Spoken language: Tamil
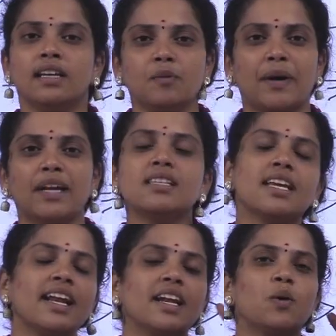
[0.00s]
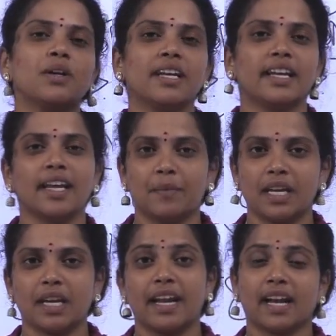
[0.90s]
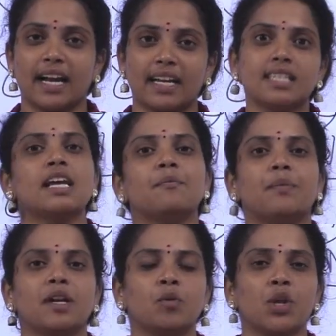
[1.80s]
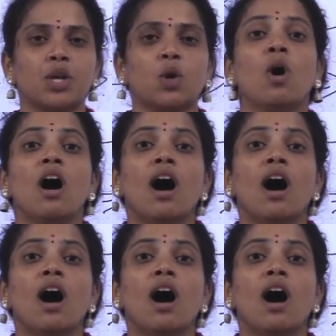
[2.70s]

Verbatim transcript: இது படித்தேன்னா எனக்கு உடனே அப்படியே எனக்கு அண்டர்ஸ்டாண்ட் பண்ண முடியும்